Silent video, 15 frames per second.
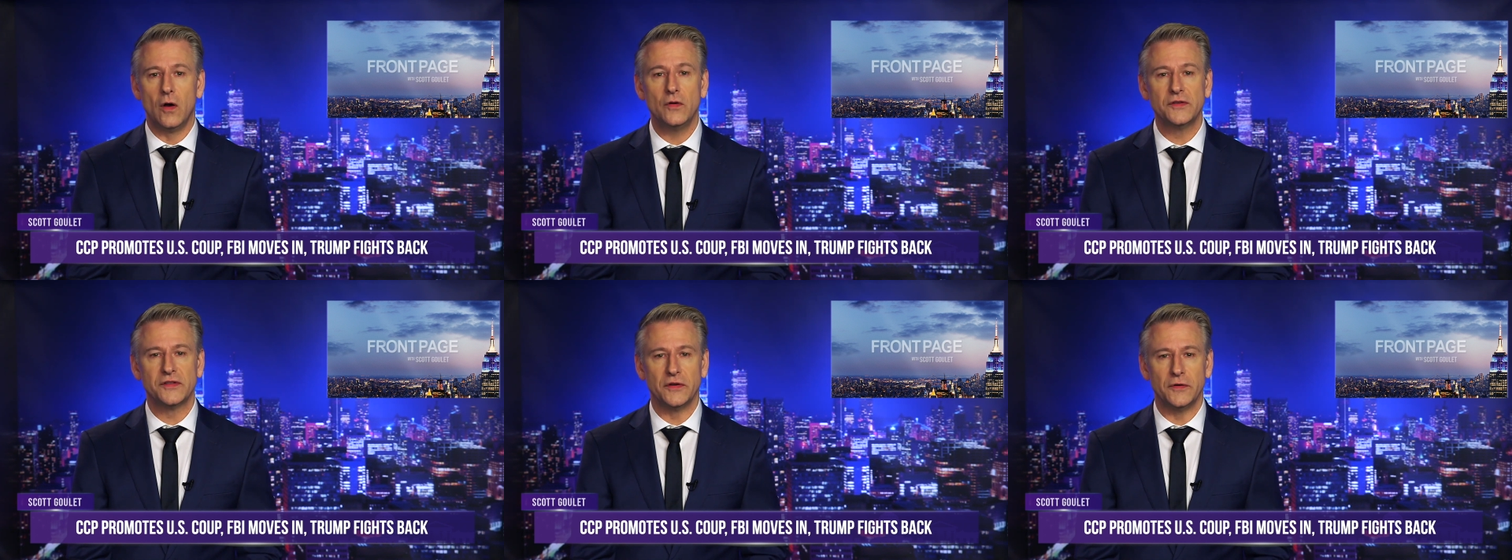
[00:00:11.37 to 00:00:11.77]

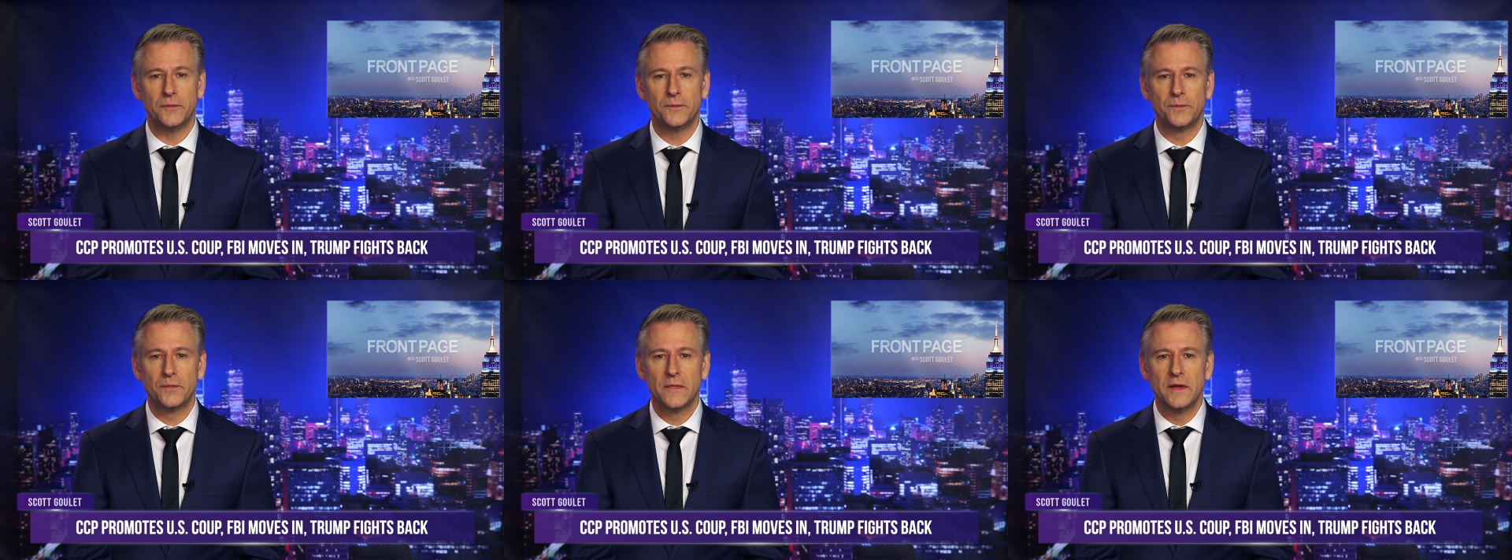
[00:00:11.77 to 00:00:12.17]
trong việc
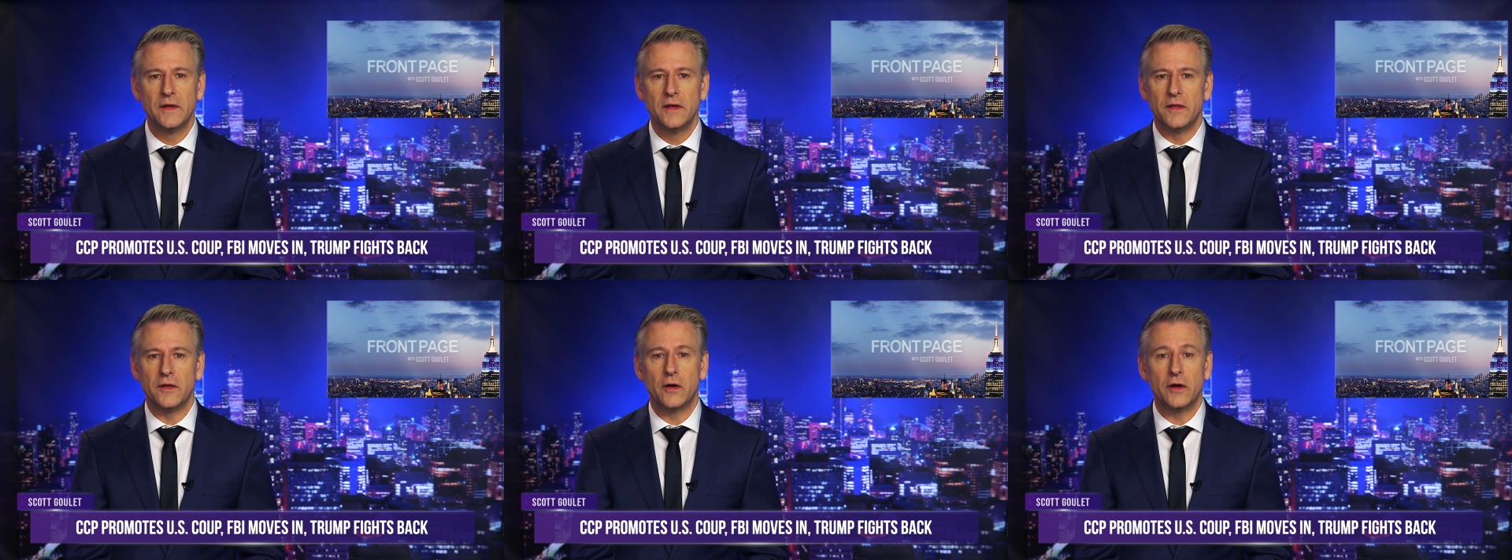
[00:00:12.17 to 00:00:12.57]
ngăn
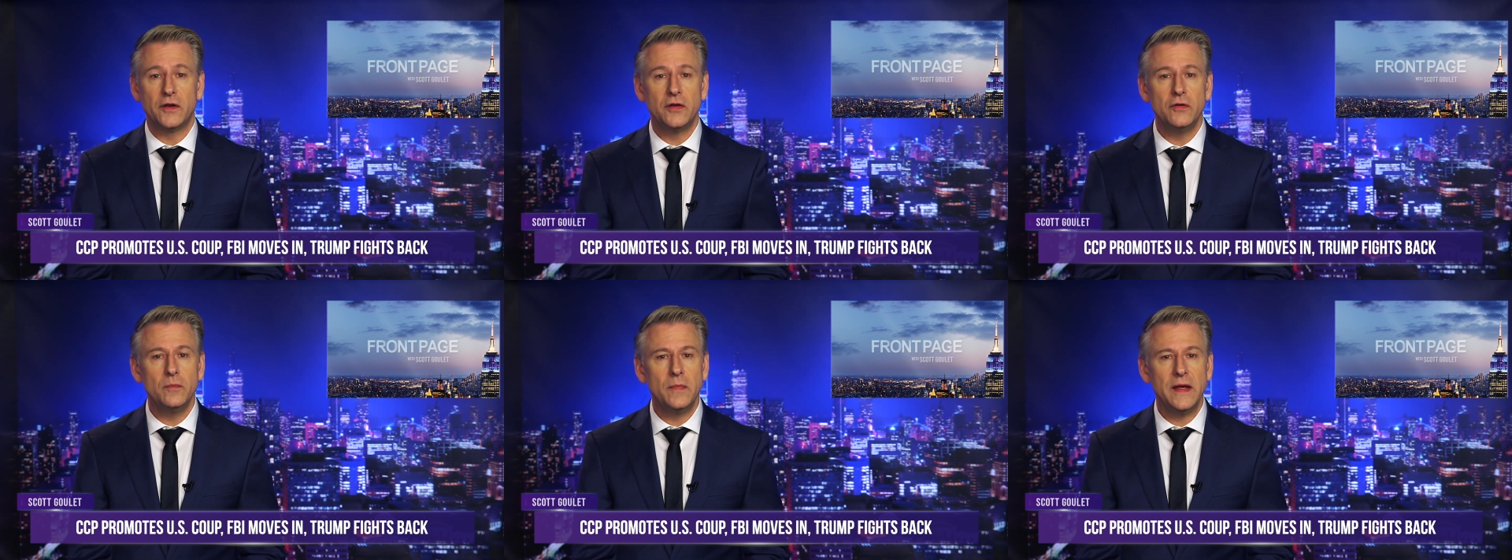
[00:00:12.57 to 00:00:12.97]
chặn sự
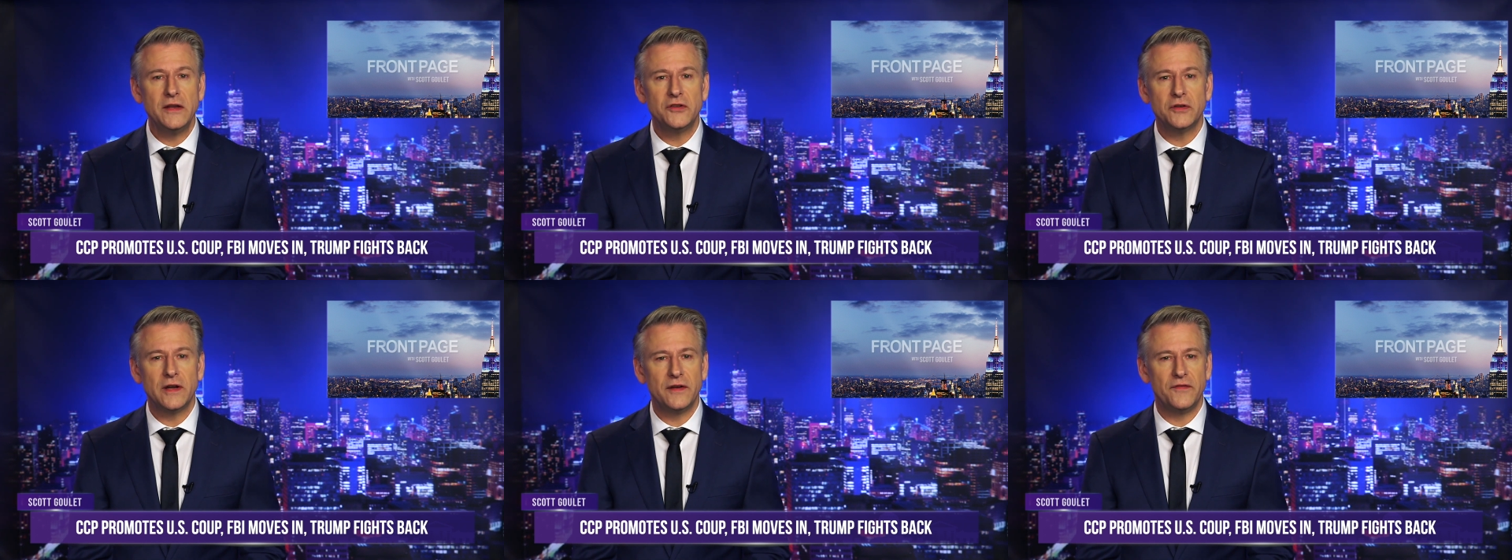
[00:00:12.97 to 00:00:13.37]
cản
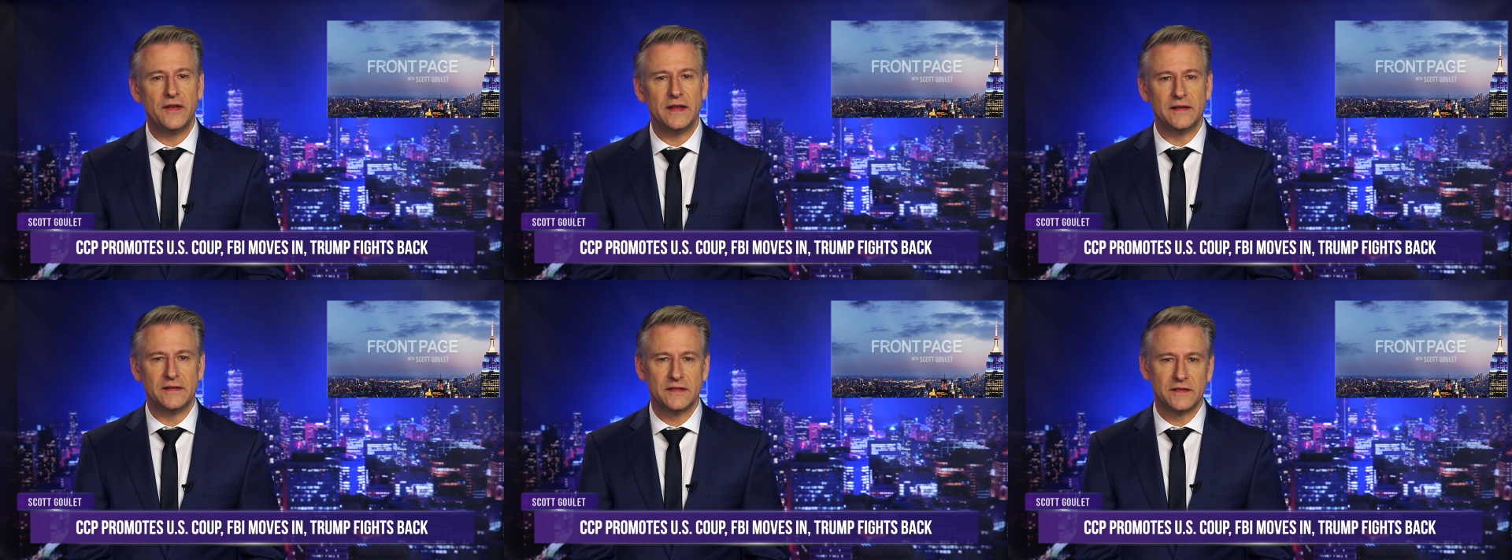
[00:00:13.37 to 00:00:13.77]
trở từ cơ
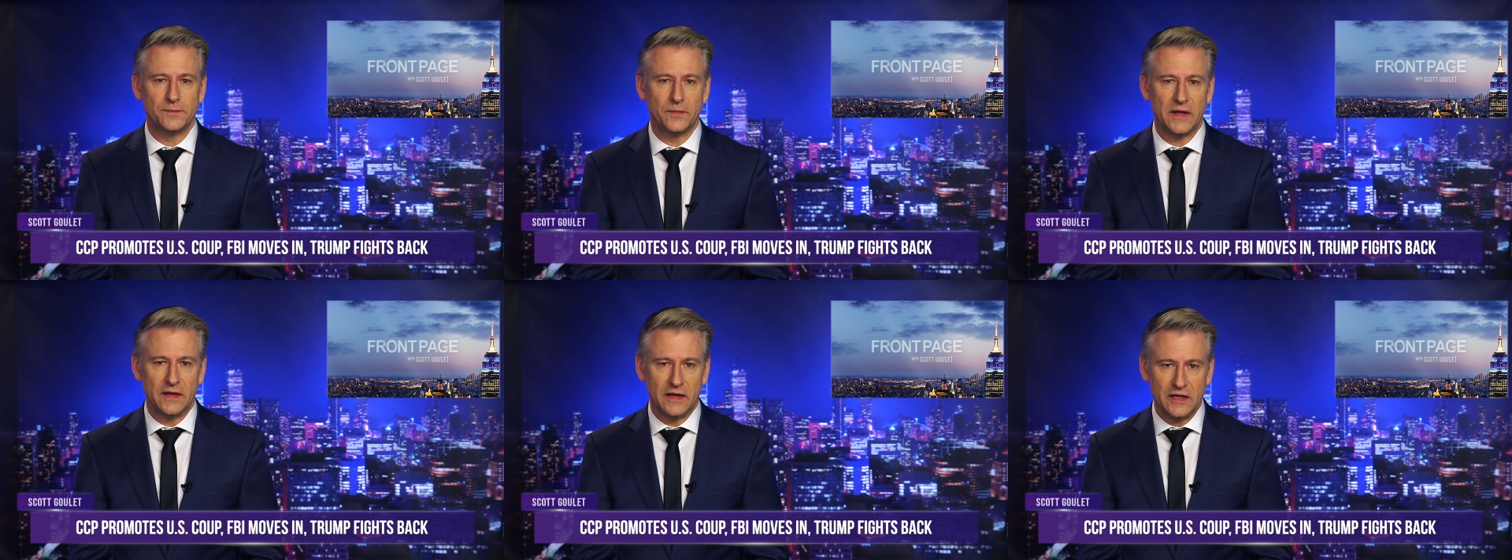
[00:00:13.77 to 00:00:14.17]
quan
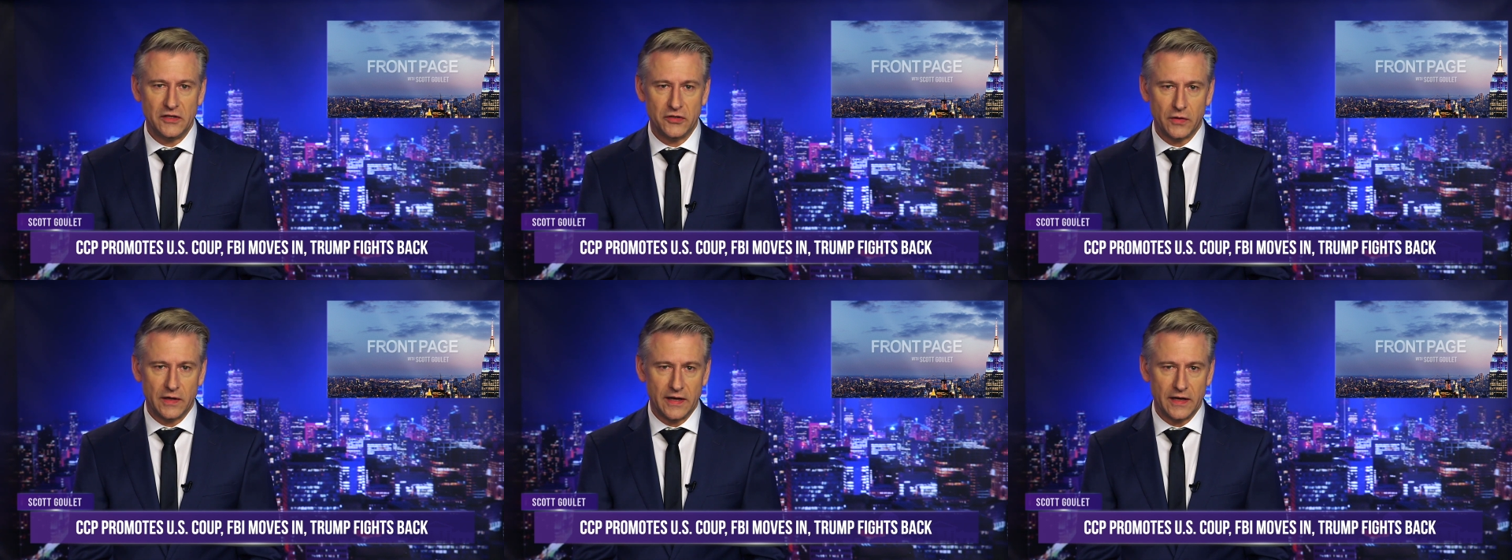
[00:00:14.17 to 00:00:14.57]
ép bê i,